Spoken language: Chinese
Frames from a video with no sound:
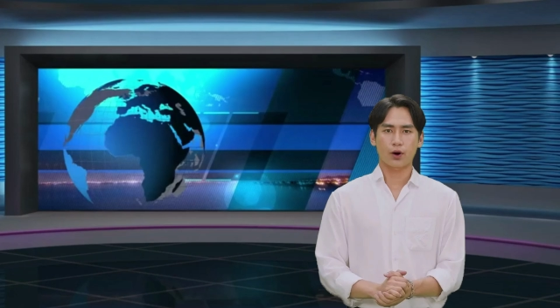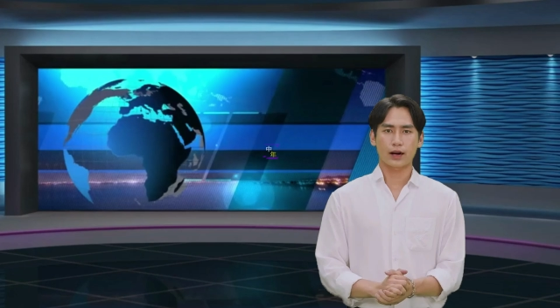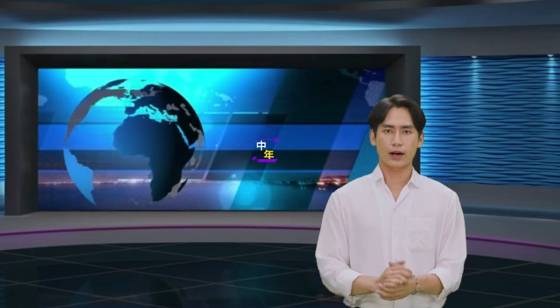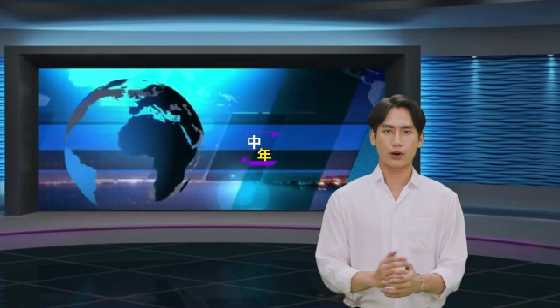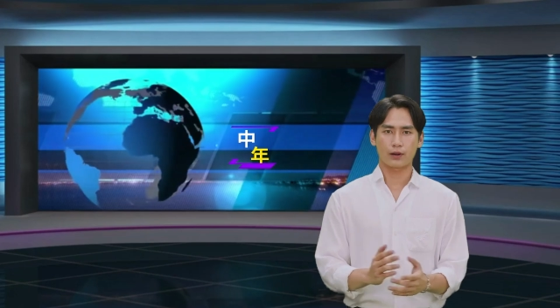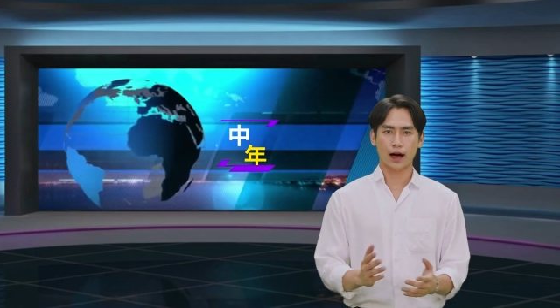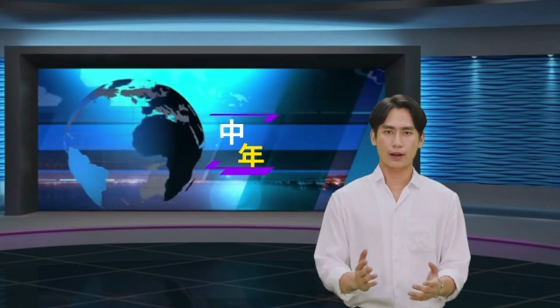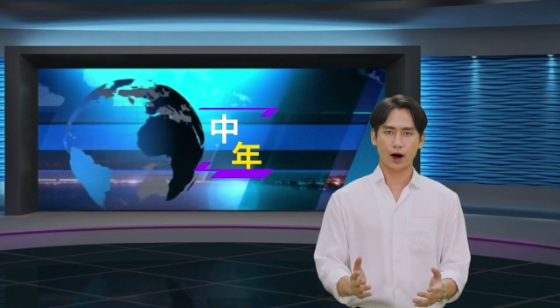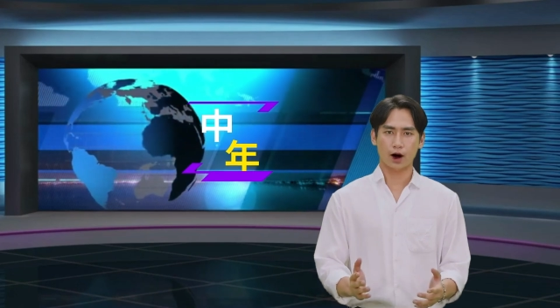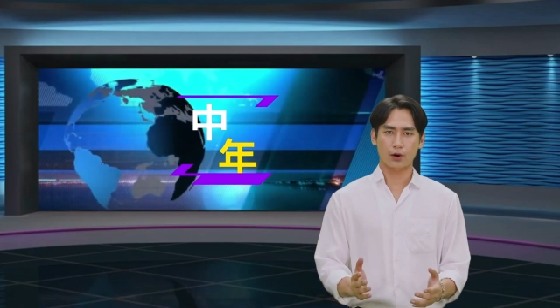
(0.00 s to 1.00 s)
欢迎
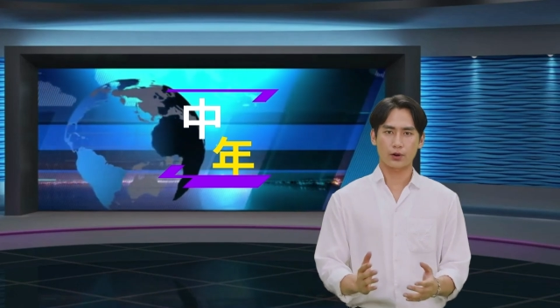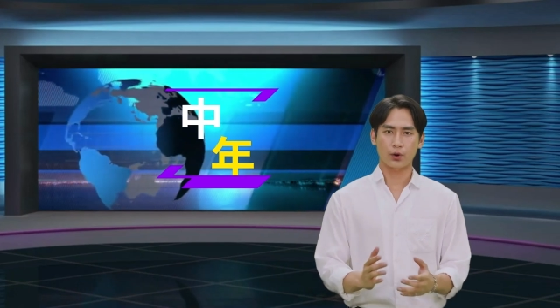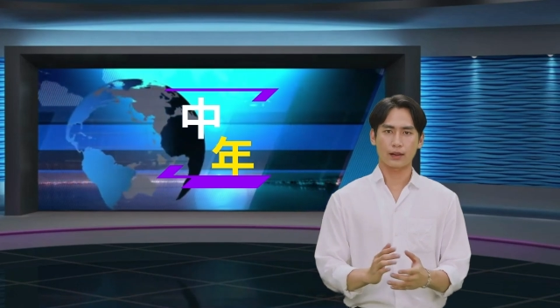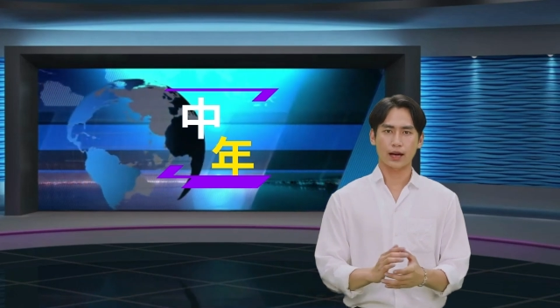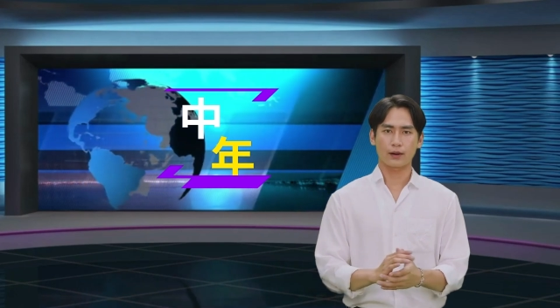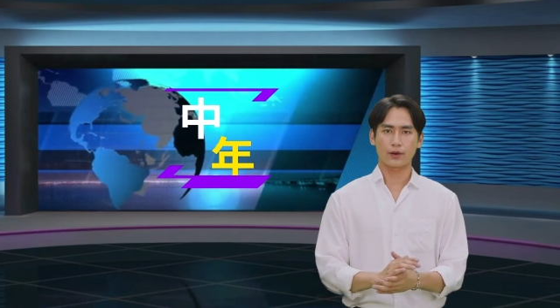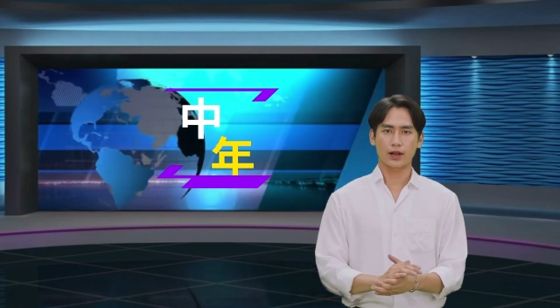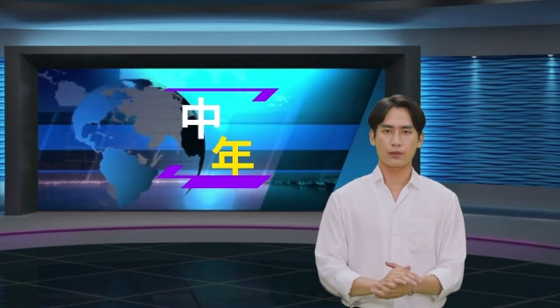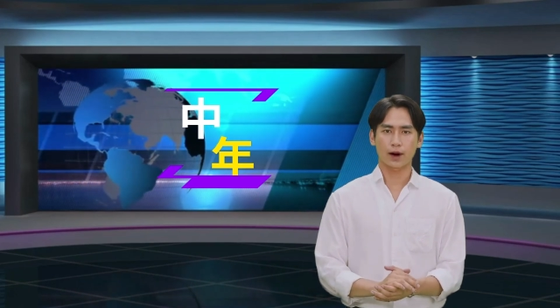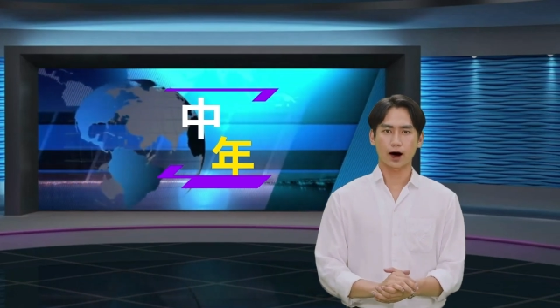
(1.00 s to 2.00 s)
来到中年
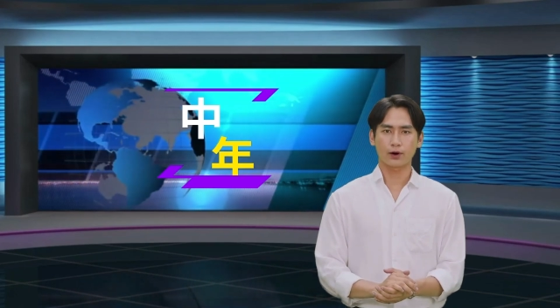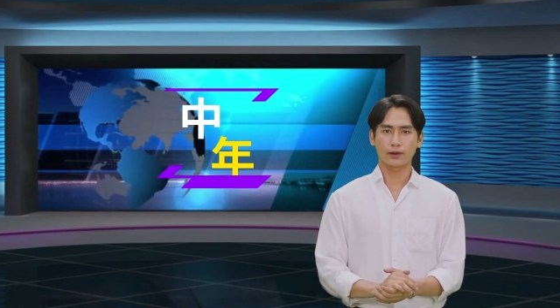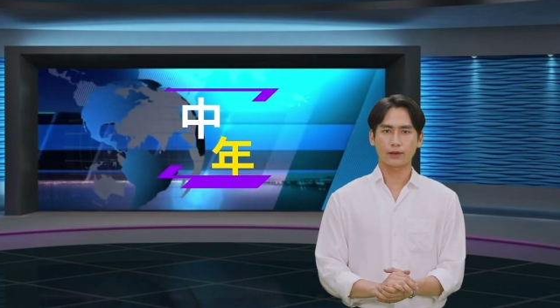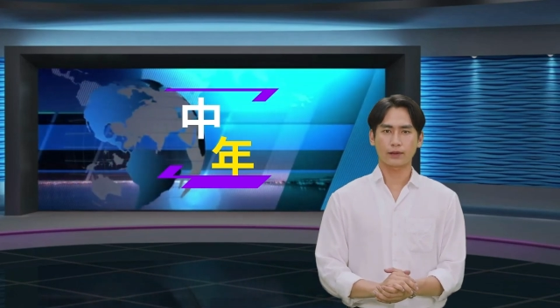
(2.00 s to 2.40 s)
频道，